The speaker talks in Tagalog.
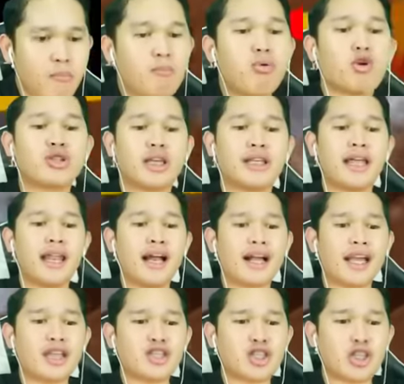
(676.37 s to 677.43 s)
Buti na lang
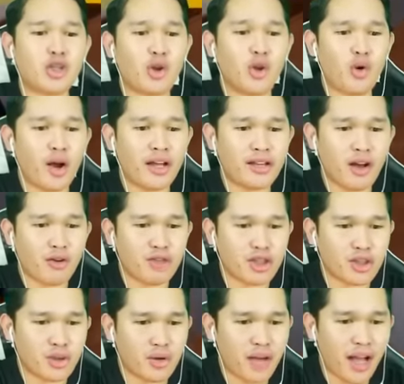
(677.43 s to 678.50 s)
guys, tinulungan ako
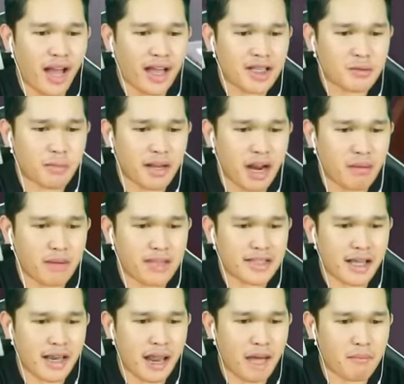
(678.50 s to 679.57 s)
dito, guys. Maraming
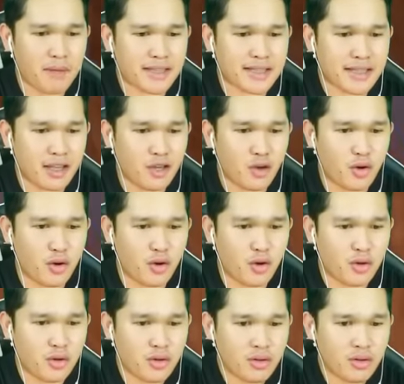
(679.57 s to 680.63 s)
salamat sa iyo.